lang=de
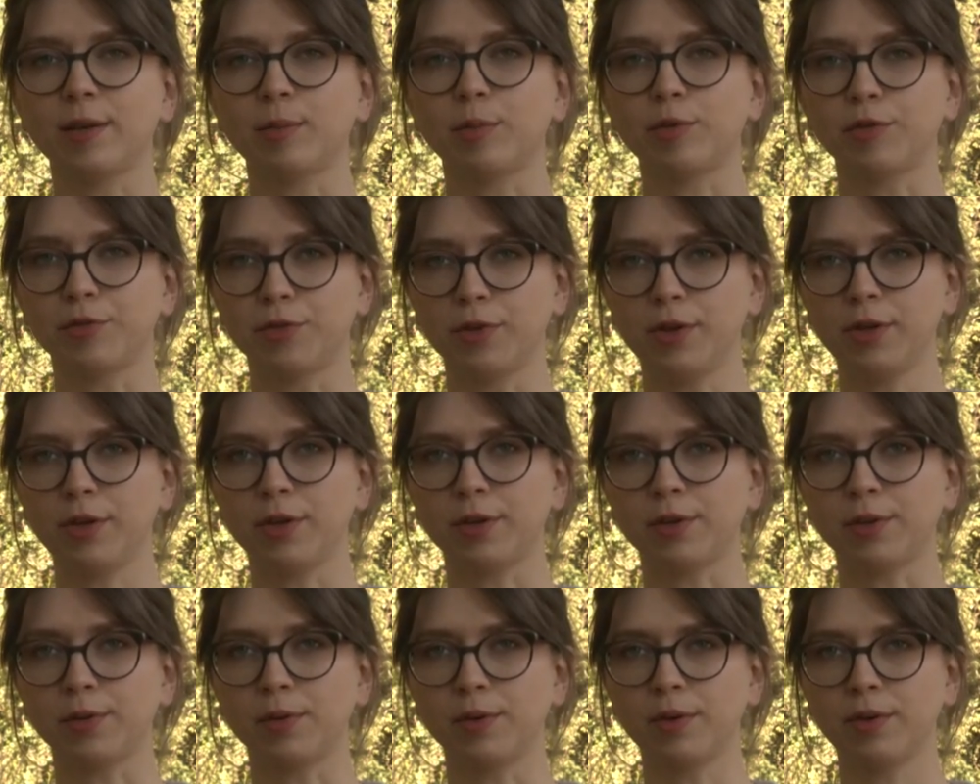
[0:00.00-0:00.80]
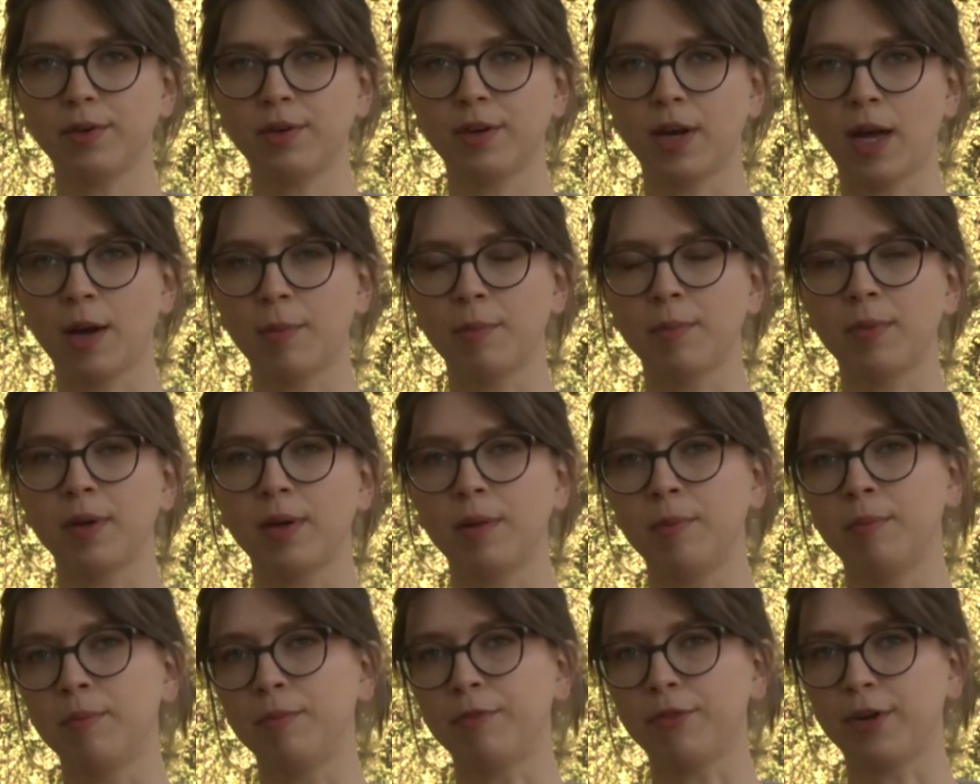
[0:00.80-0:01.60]
der Bevölkerung nahm
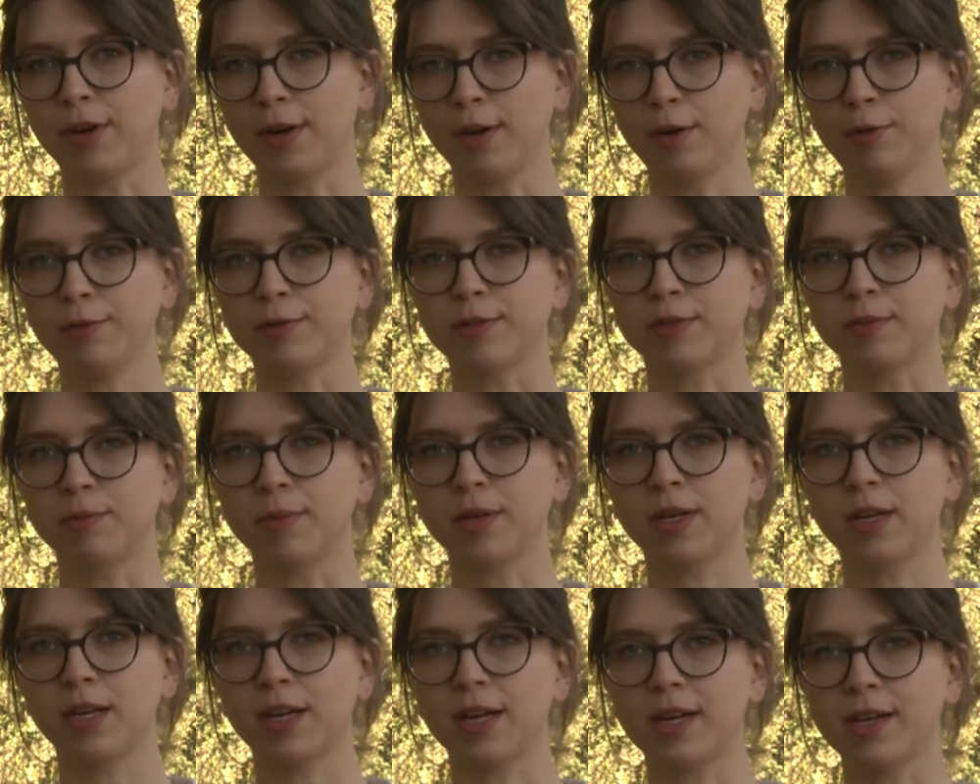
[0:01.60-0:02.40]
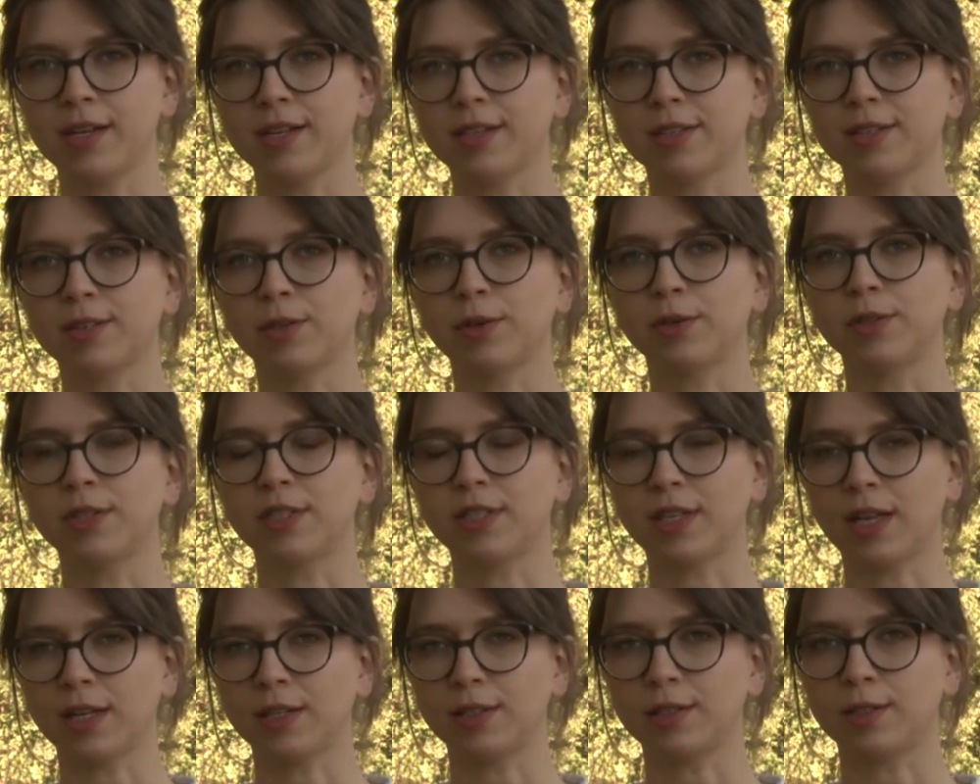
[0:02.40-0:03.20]
im Verlauf des Mittelalters
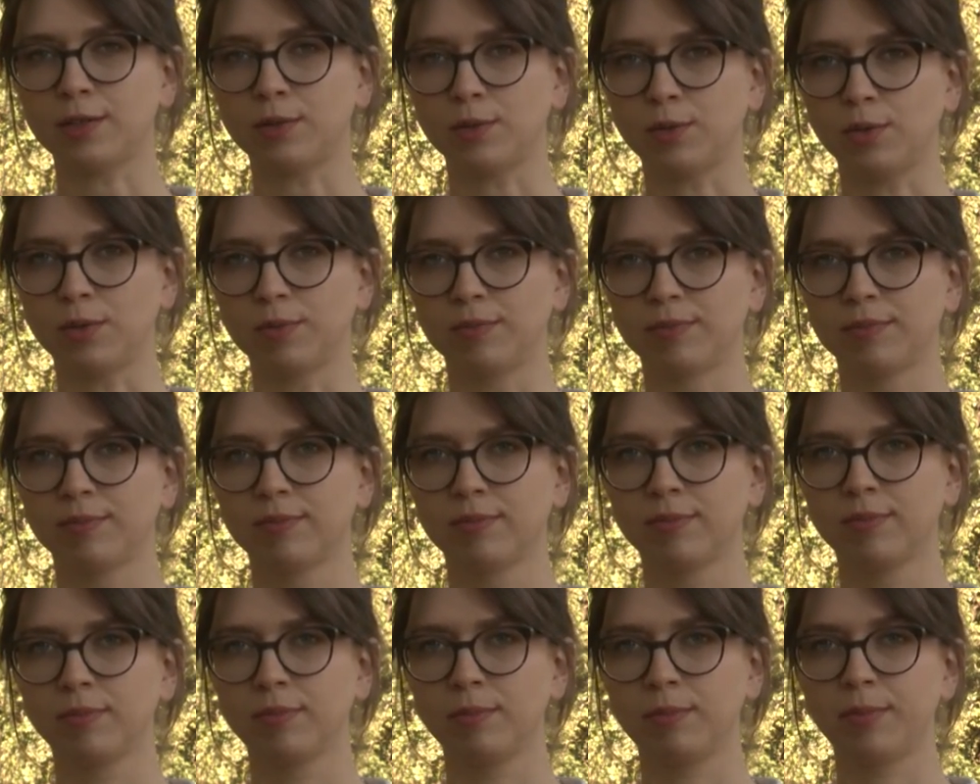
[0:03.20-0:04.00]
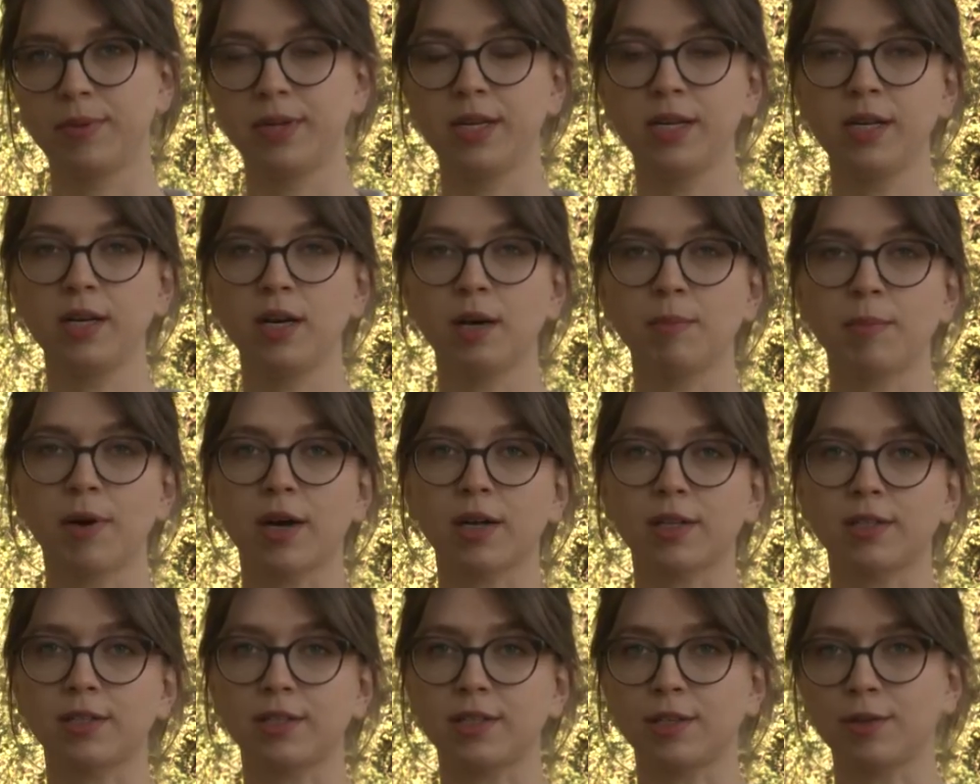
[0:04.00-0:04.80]
konstant zu. Pilger
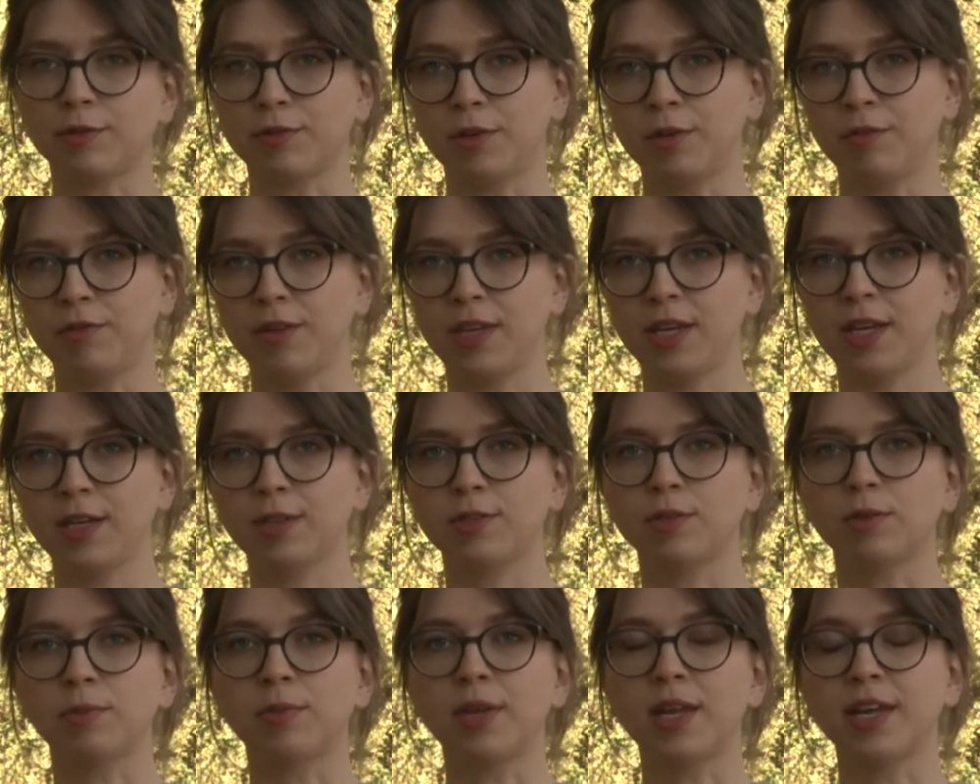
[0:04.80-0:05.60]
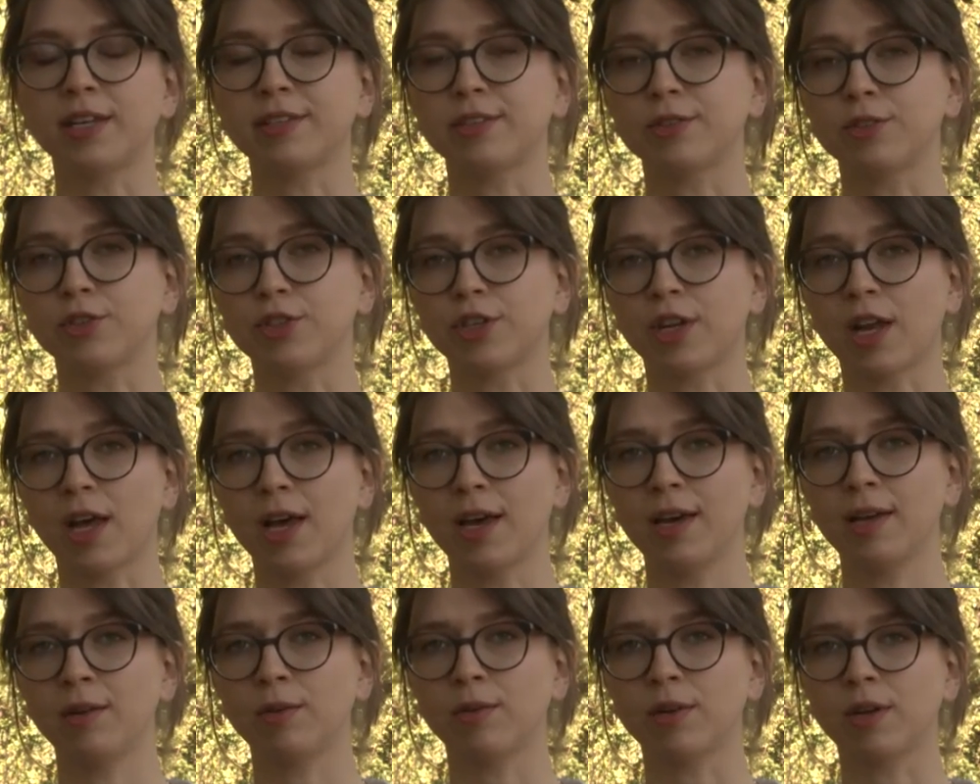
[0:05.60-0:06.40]
machten sich auf den Weg zum nächsten
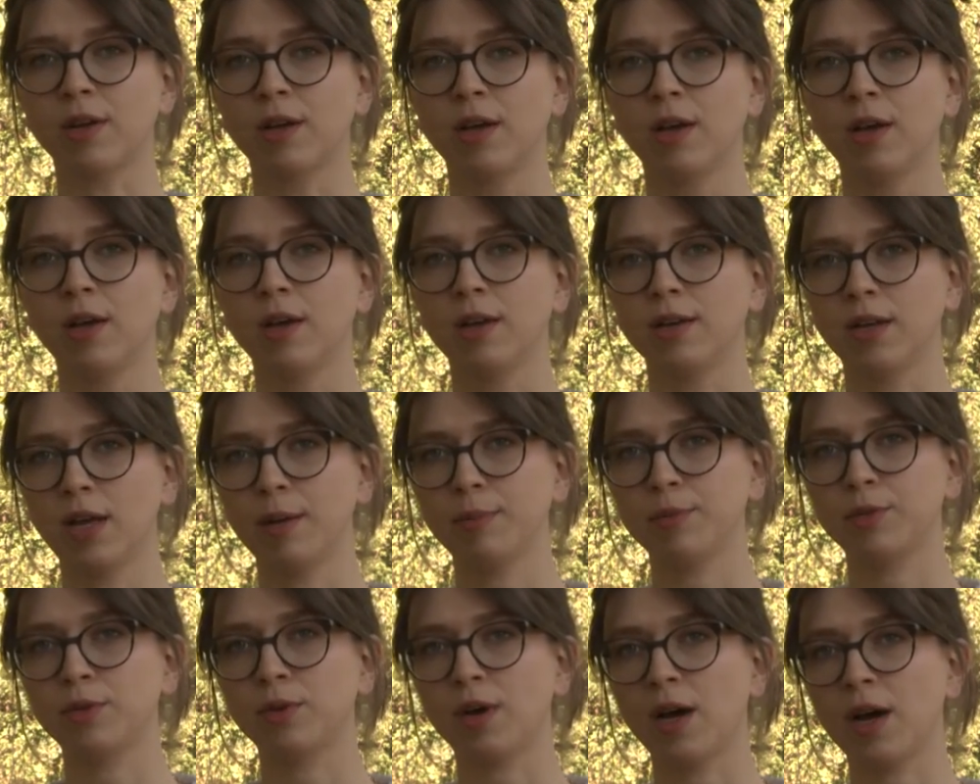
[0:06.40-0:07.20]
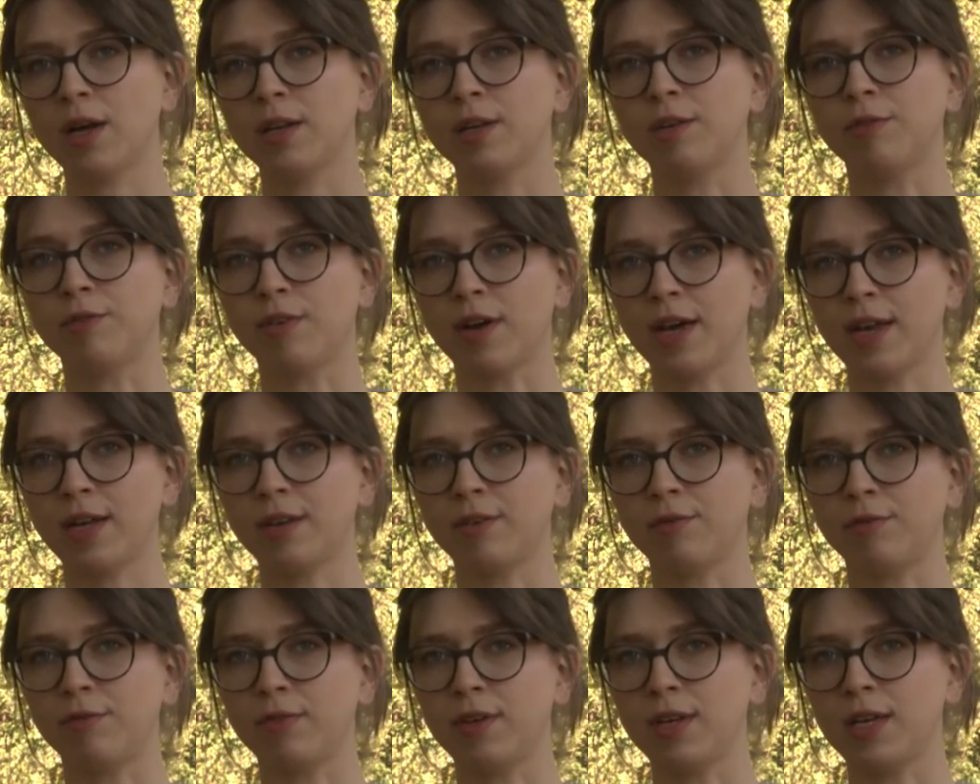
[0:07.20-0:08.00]
Schrein oder nahmen sogar den
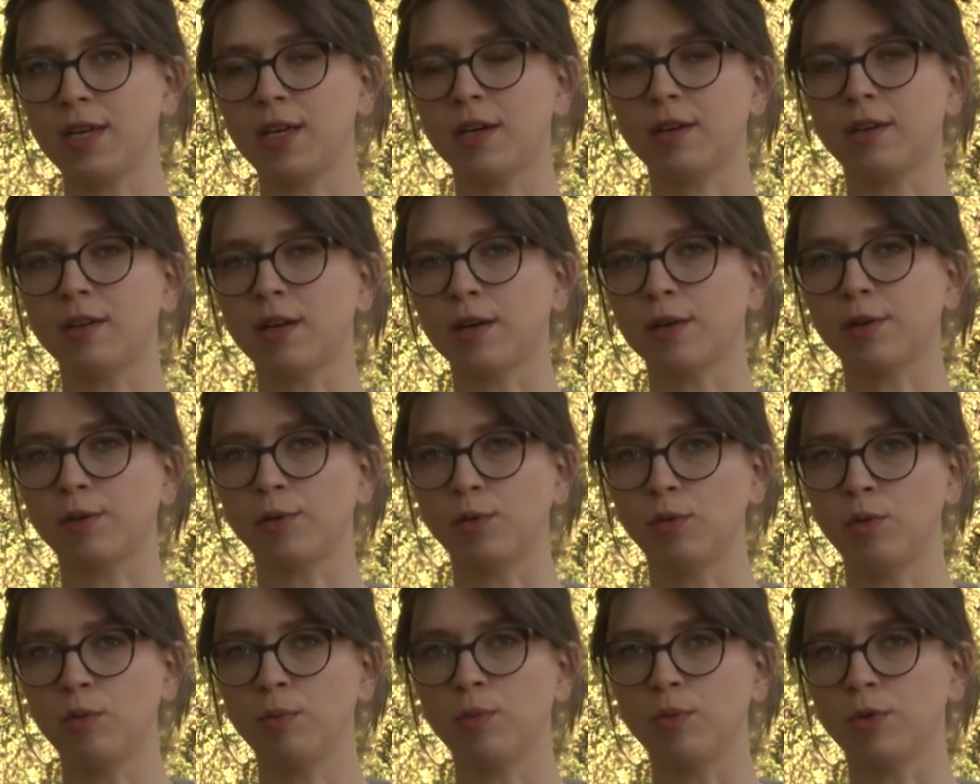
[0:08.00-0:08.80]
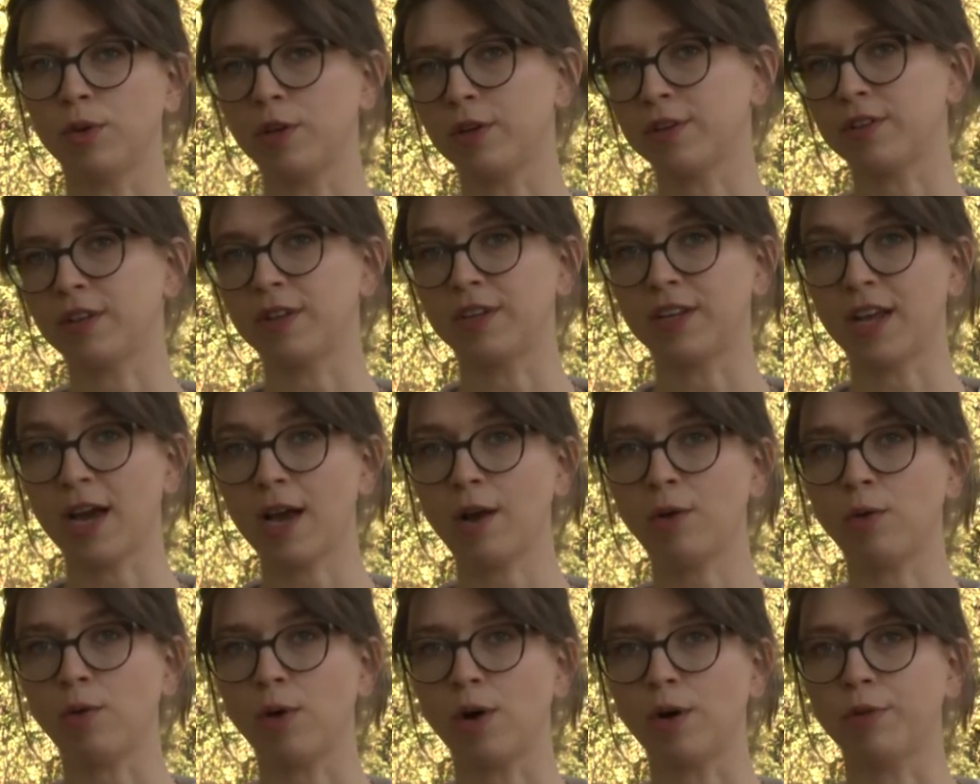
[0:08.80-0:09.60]
weiten Weg nach Rom oder
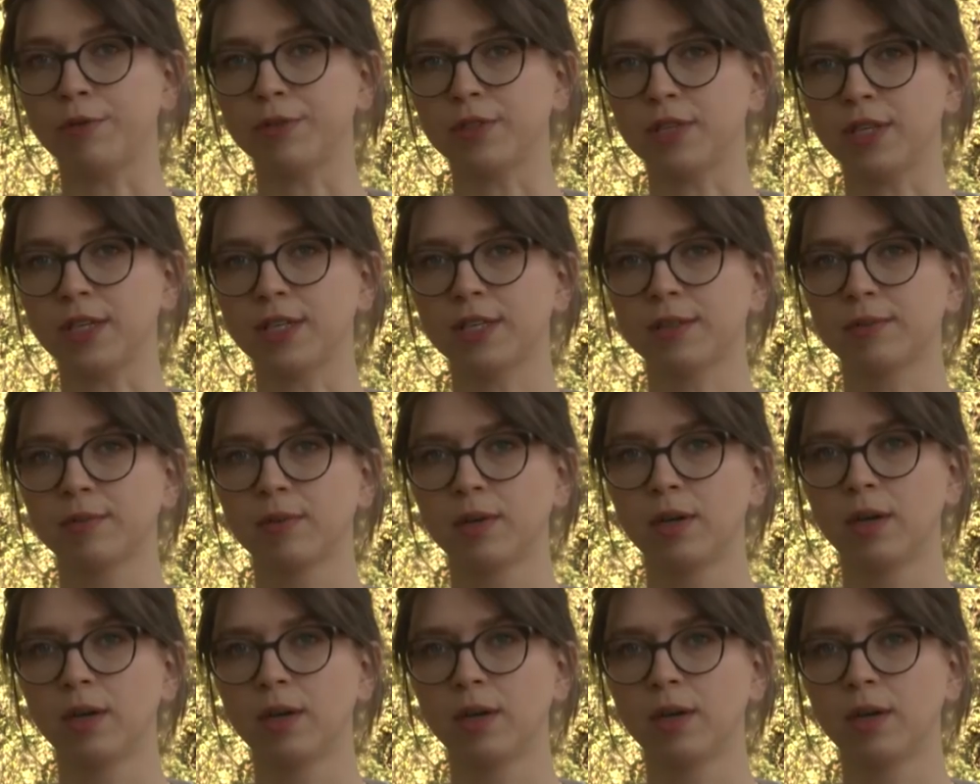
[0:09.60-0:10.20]
Santiago auf sich.